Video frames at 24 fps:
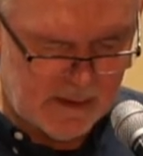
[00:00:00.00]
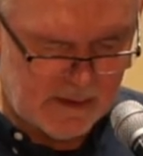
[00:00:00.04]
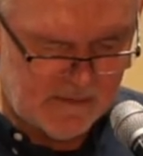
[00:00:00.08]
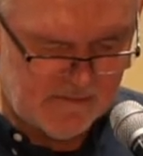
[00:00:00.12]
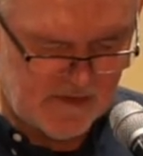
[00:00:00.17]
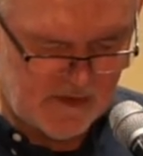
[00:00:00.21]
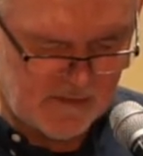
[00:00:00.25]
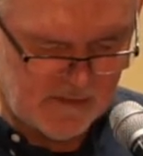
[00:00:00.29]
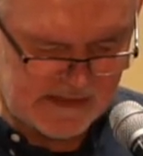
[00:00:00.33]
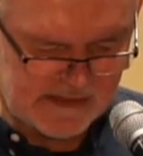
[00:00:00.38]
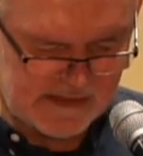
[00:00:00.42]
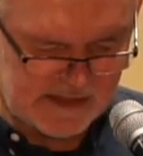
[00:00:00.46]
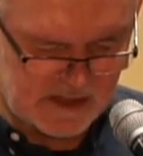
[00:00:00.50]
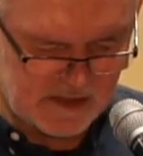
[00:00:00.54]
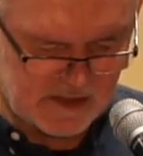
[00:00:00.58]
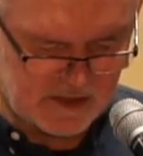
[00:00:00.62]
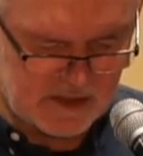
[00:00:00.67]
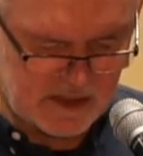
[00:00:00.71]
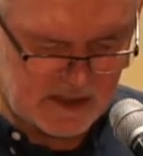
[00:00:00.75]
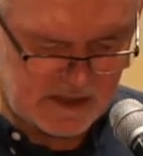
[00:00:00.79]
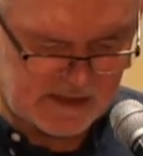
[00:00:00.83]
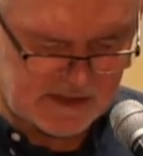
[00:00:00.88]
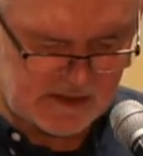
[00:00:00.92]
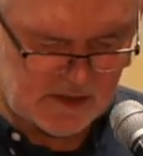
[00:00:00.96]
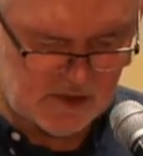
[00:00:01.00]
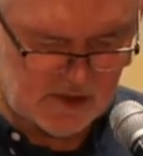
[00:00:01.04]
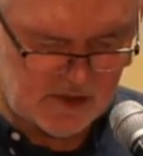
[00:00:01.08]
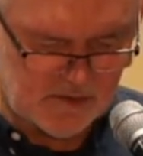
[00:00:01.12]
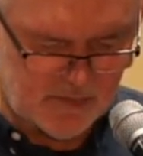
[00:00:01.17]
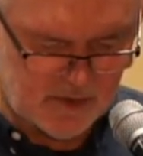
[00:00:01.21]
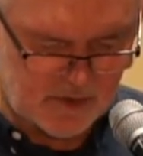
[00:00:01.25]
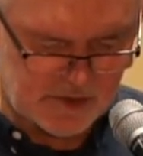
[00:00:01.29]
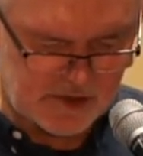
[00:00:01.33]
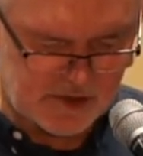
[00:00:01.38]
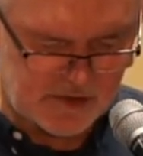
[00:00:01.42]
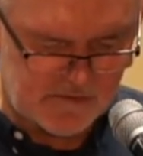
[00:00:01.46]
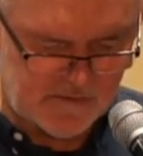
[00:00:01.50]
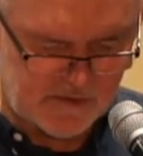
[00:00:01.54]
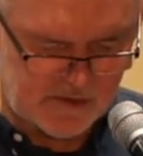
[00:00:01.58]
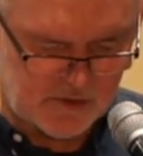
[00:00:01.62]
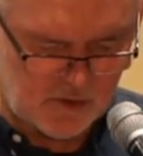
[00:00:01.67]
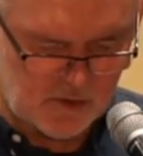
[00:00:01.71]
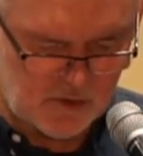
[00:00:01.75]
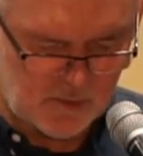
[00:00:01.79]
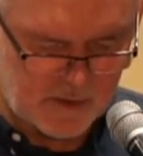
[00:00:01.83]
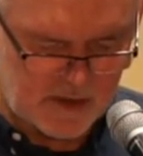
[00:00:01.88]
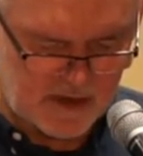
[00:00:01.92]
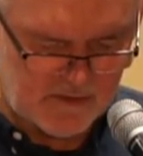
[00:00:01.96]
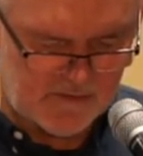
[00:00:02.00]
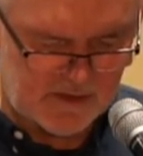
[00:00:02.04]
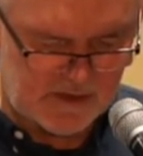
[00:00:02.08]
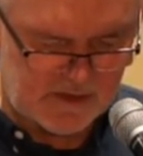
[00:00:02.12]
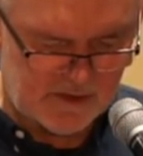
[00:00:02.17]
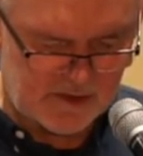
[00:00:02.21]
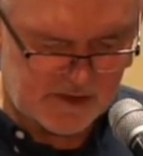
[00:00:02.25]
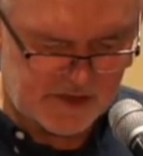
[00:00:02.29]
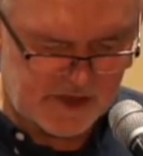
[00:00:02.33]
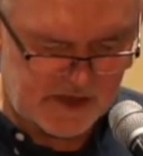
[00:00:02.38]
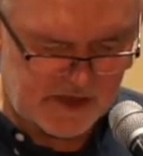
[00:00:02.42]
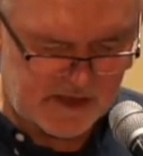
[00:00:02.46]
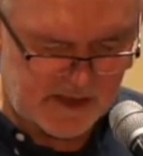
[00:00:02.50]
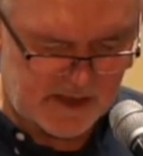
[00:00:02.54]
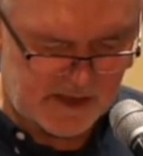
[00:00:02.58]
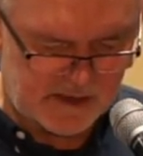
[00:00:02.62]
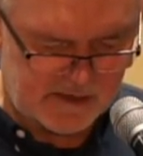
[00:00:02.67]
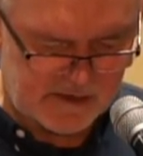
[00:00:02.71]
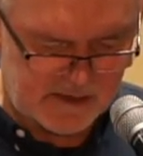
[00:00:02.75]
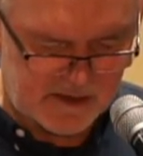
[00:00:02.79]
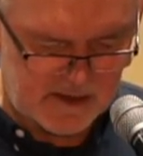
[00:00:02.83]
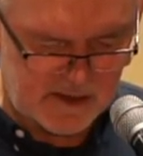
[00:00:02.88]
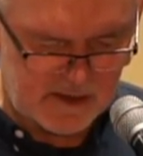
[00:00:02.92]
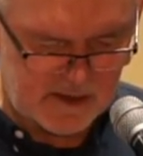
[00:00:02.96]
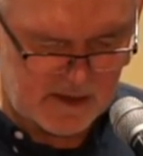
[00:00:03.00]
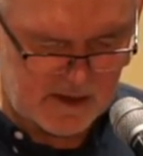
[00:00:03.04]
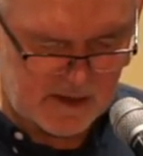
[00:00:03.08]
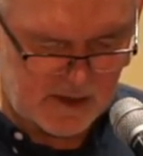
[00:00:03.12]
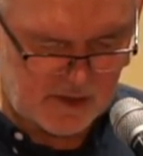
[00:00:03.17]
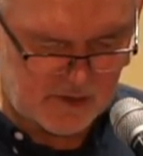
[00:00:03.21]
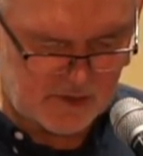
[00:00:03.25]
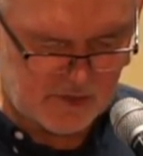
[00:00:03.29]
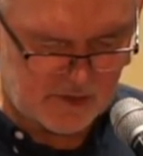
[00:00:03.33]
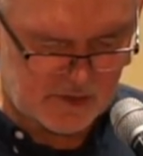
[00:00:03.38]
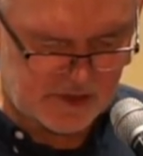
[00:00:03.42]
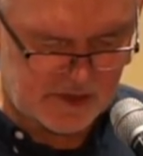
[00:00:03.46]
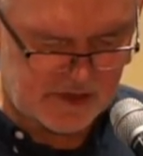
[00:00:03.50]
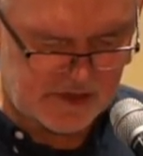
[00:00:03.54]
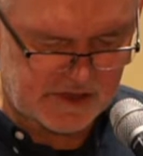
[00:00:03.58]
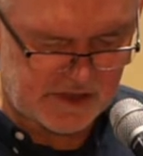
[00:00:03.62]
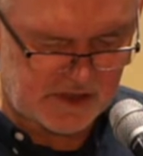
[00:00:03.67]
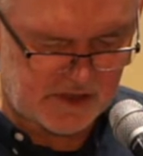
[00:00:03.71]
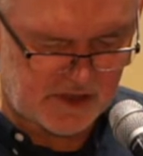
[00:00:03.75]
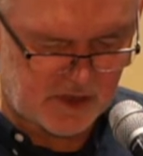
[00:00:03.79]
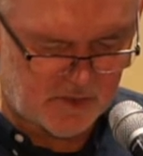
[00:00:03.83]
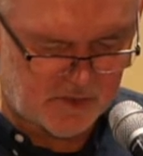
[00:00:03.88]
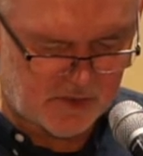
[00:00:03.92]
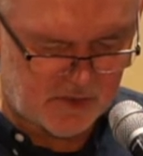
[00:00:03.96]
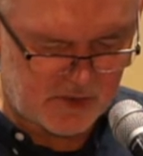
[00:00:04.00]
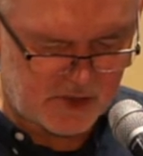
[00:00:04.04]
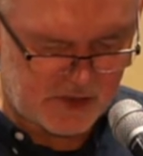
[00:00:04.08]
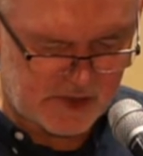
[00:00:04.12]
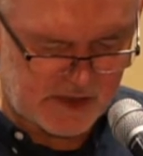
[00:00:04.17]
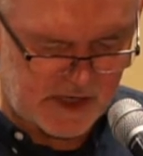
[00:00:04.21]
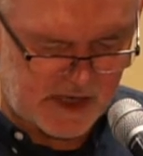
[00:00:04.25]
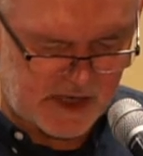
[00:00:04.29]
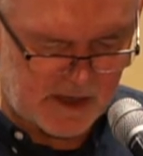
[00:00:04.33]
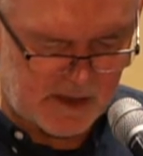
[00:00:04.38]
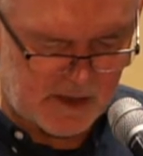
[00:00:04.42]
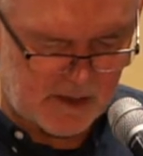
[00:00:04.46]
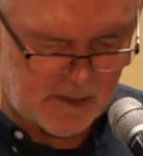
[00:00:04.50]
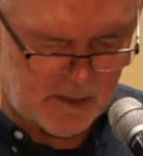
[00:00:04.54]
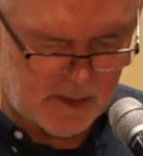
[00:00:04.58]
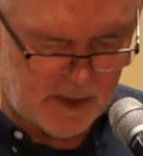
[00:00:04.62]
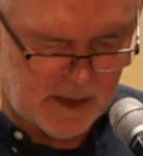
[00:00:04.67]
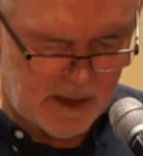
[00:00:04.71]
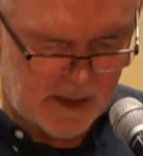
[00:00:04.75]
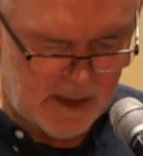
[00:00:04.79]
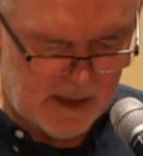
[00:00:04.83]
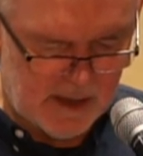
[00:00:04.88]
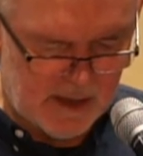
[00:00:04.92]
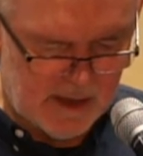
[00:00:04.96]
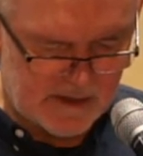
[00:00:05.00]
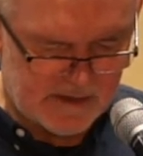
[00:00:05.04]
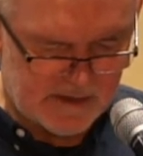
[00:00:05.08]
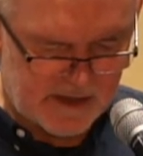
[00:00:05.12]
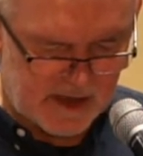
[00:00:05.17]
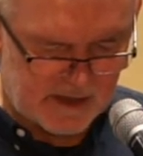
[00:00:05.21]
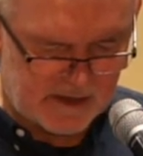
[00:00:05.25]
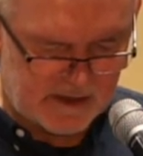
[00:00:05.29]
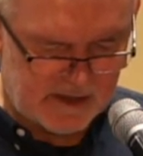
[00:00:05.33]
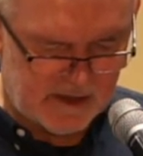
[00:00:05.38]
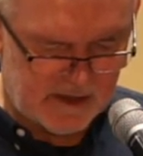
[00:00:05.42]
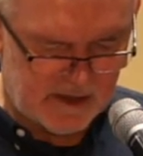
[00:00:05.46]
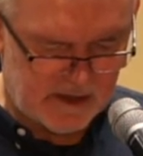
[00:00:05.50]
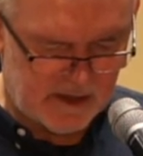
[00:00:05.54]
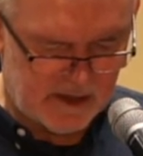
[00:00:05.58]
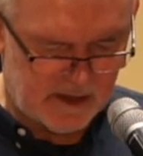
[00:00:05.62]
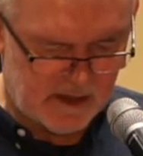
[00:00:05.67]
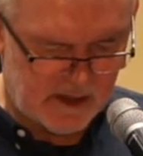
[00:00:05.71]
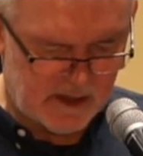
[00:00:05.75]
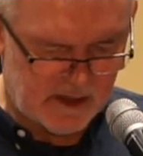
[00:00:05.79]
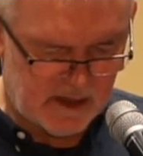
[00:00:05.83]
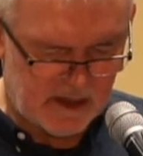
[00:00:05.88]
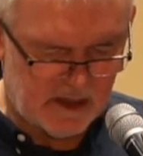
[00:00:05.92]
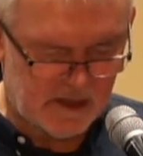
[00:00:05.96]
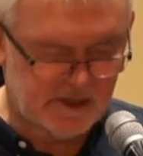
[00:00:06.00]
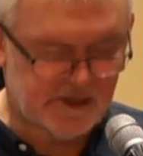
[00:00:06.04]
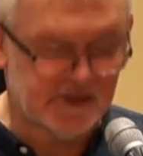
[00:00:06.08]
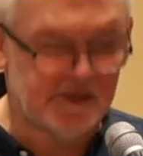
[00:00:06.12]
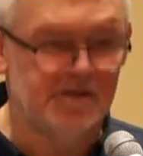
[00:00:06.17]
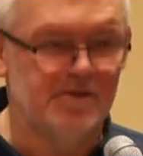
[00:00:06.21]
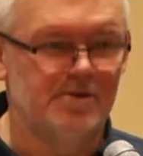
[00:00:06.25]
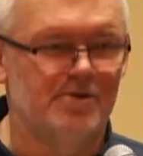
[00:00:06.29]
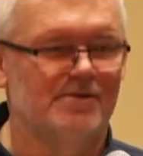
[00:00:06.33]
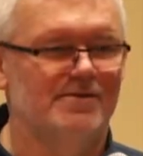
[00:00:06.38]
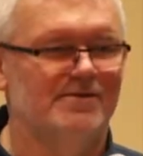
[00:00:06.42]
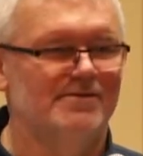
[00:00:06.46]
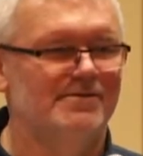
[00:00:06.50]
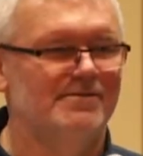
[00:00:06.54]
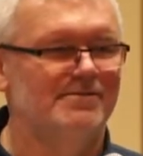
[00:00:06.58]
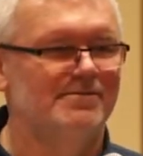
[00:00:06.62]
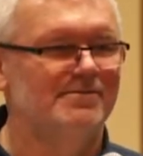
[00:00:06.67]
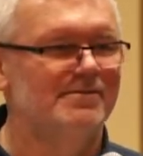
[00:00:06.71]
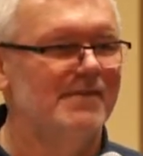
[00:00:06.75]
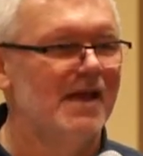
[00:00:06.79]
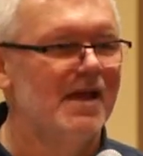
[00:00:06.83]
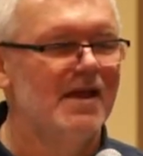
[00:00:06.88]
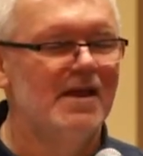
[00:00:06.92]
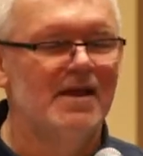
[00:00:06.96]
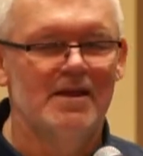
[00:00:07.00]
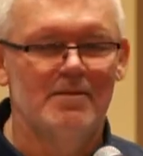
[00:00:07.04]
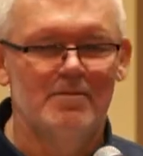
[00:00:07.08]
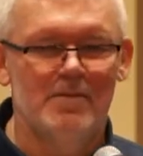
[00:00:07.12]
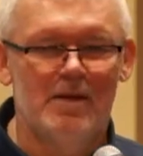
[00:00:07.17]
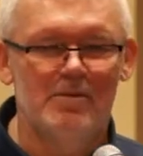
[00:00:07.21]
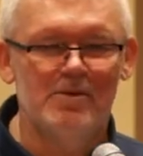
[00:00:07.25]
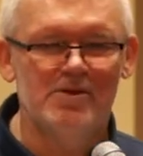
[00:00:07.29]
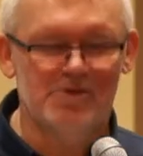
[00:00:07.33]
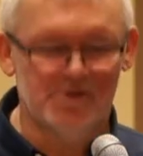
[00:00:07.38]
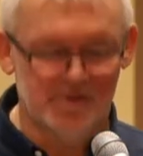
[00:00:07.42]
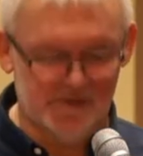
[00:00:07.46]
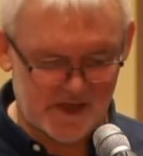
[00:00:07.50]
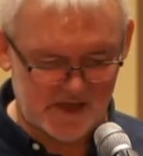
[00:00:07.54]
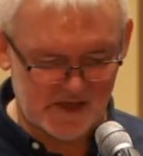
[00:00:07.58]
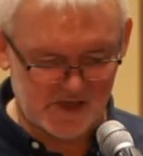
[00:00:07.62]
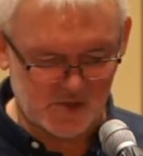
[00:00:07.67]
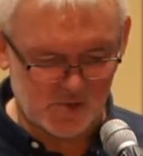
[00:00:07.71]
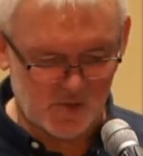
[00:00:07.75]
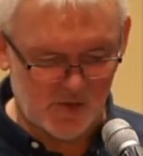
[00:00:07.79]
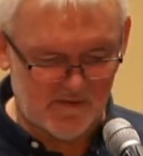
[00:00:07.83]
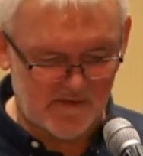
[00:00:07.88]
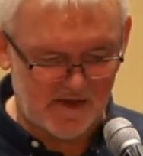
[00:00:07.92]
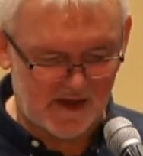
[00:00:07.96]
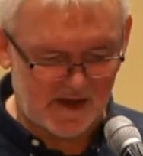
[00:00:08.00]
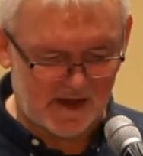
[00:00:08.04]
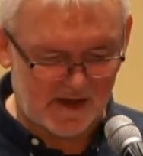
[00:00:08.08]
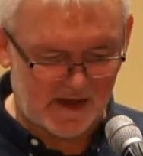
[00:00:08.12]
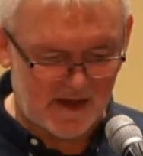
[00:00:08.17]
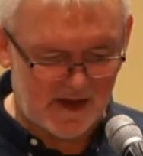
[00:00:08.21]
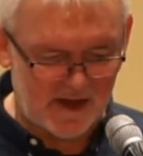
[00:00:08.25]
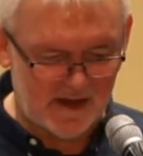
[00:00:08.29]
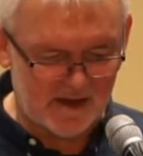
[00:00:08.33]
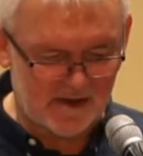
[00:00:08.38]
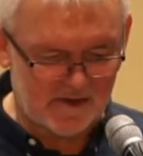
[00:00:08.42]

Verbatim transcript: Wiemy zaś, że sąd Boży według prawa dosięga tych, którzy się dopuszczają takich czynów. Mamy tutaj człowieka,